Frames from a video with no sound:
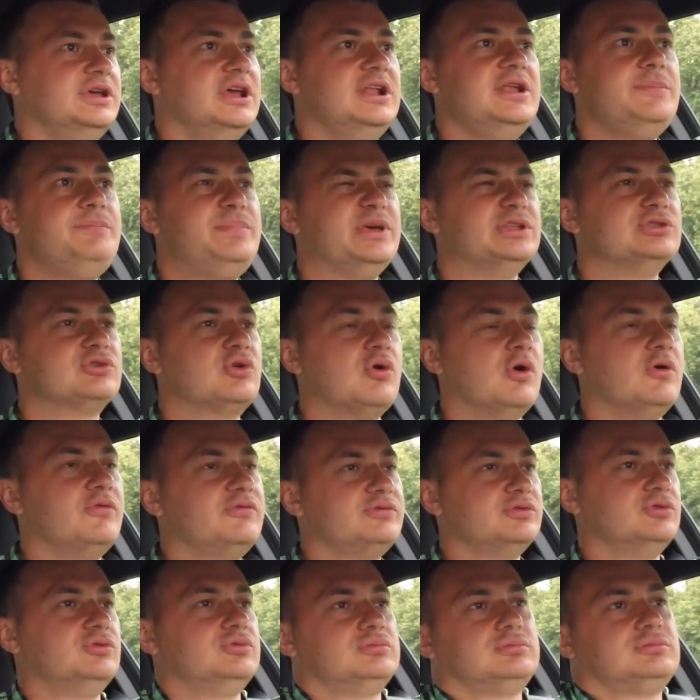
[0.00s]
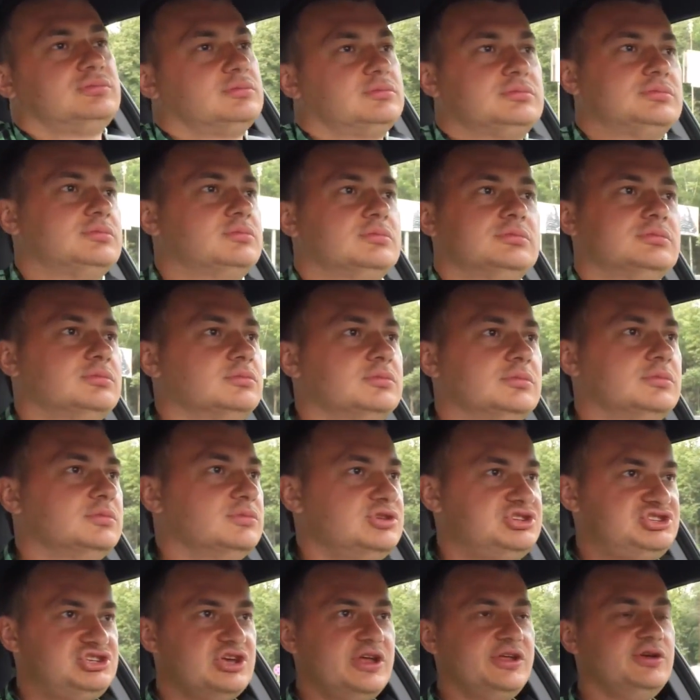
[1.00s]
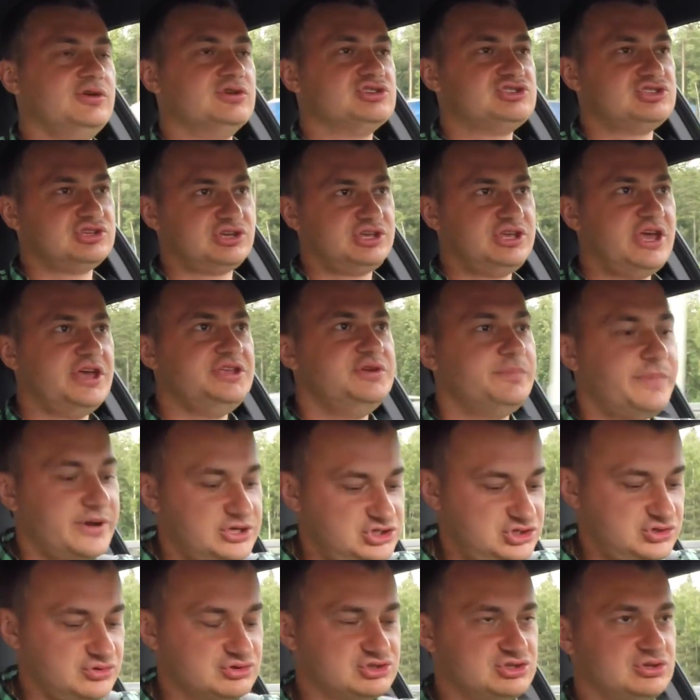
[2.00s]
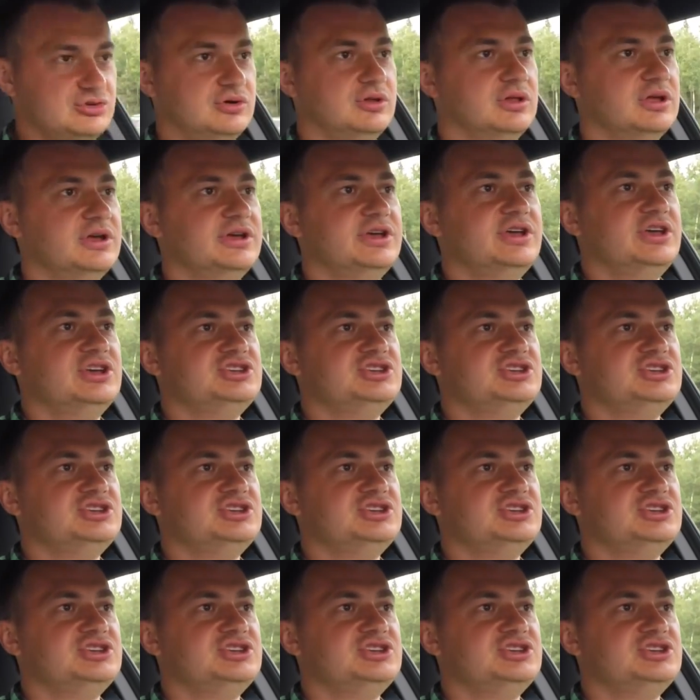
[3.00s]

или пинков ну, серьезных я не почувствовал.